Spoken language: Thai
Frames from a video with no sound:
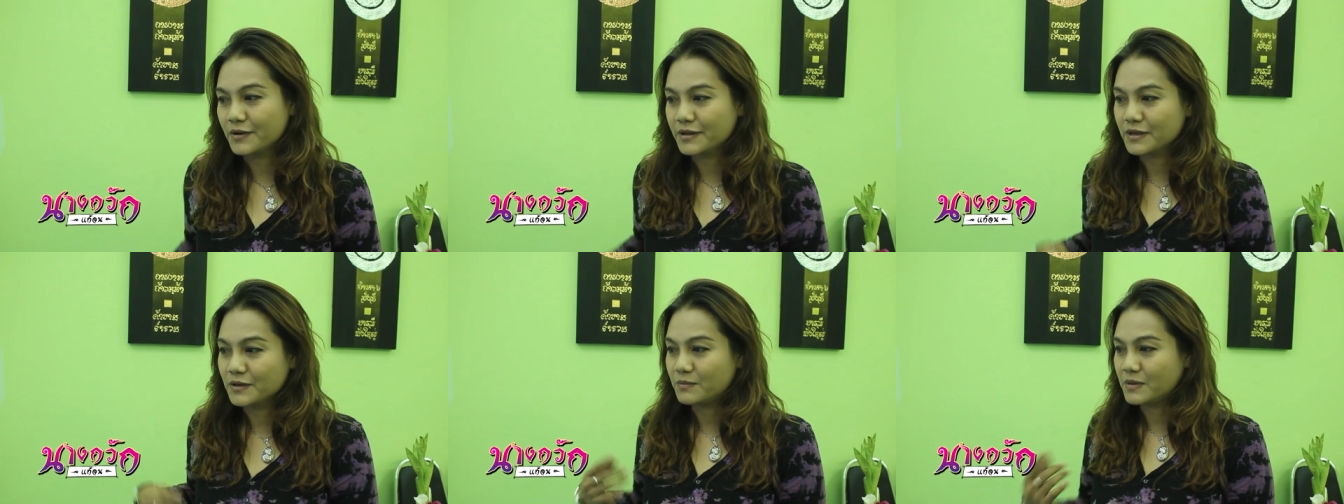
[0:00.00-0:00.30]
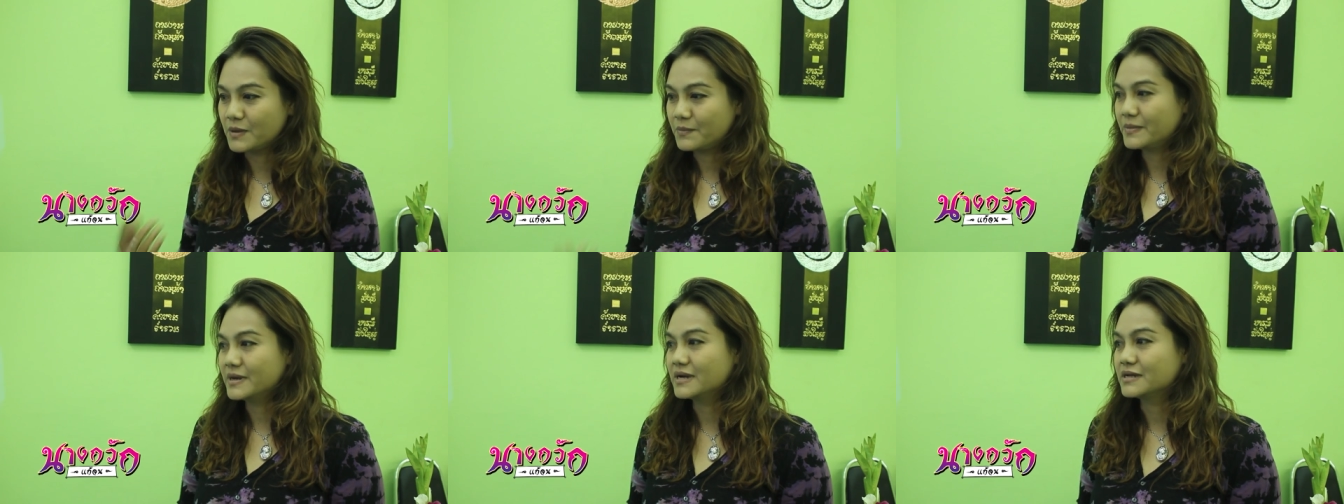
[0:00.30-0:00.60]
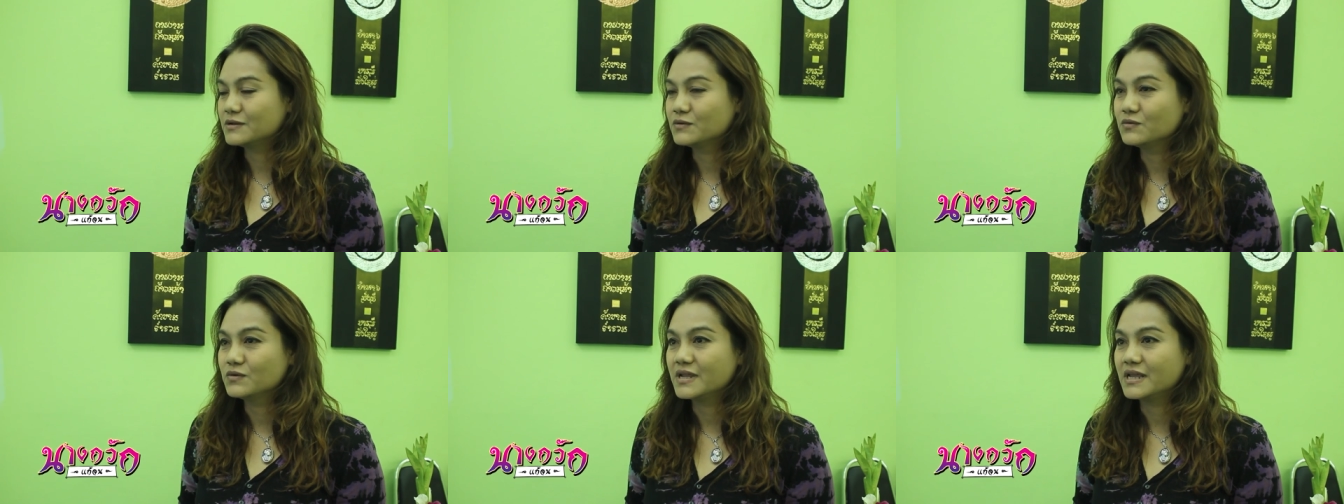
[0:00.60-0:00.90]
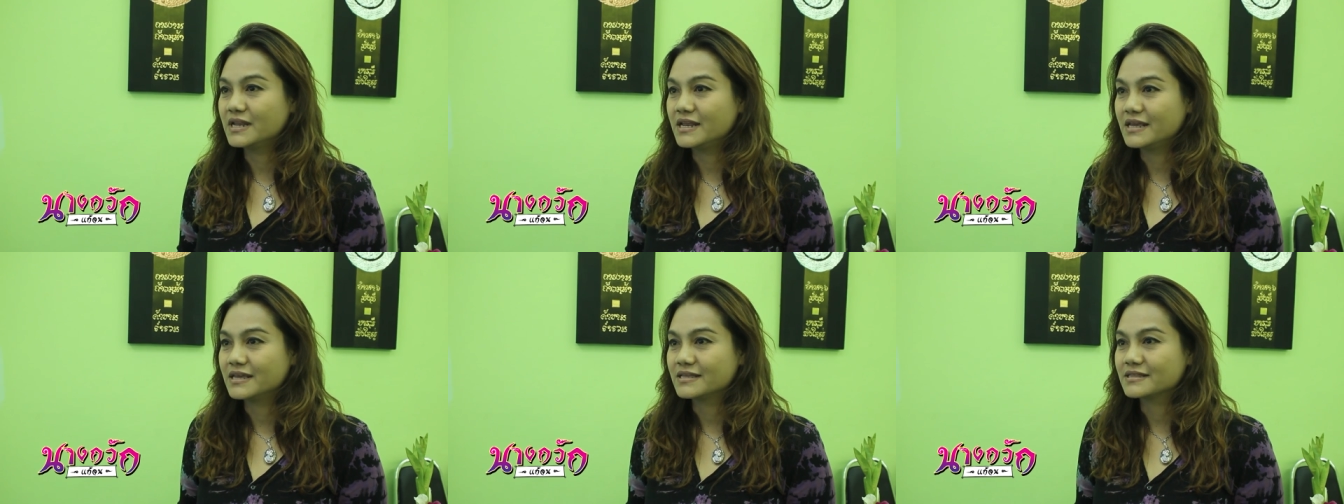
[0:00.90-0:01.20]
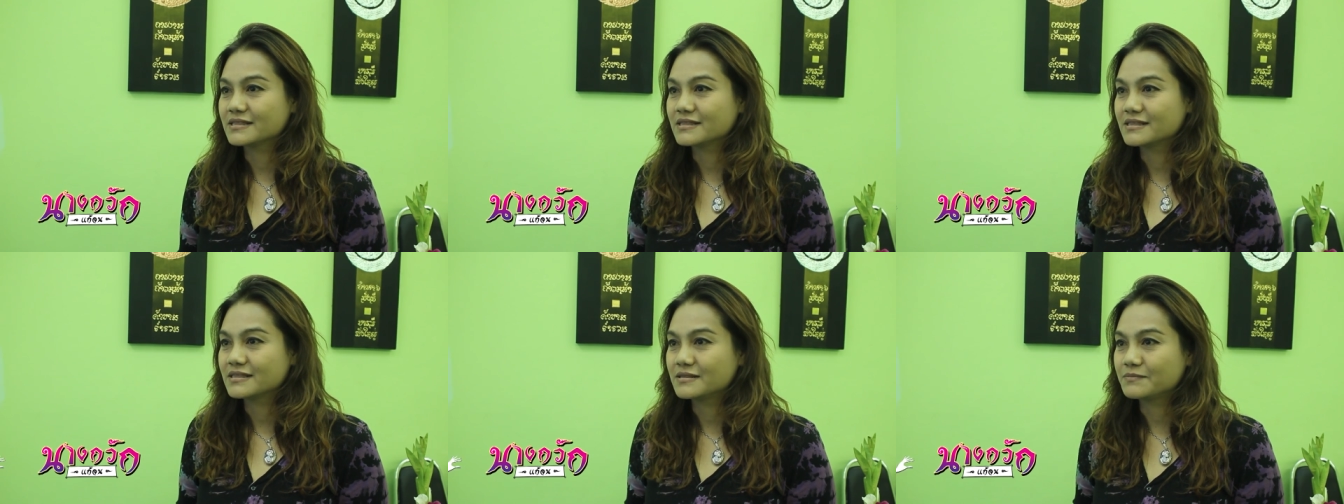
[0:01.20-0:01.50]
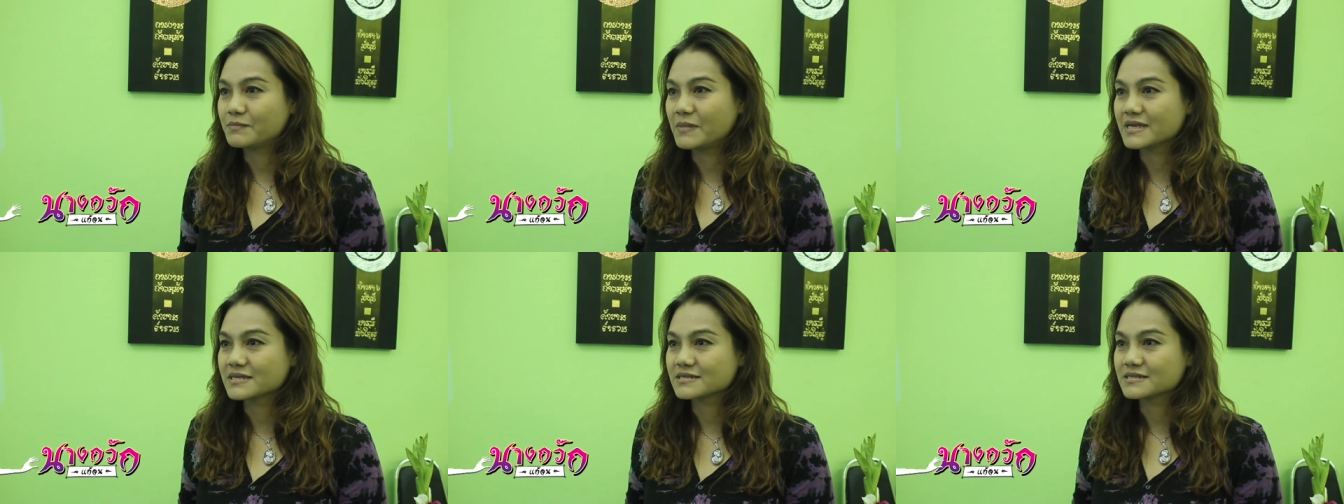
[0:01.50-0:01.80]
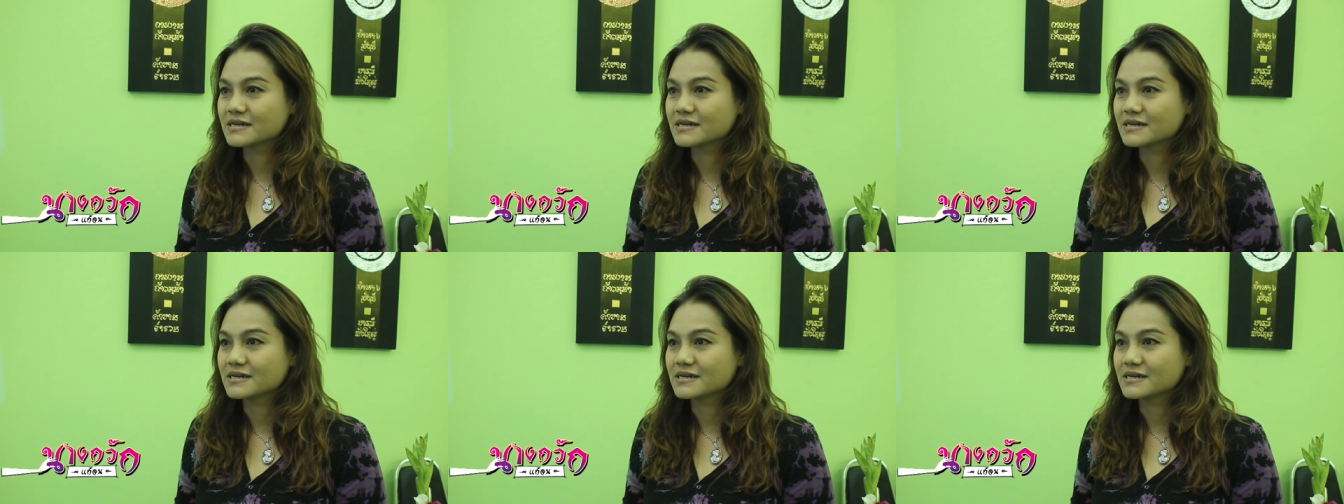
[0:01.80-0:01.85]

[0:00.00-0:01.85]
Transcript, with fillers: พอดีไปเปิดดูในเน็ตไป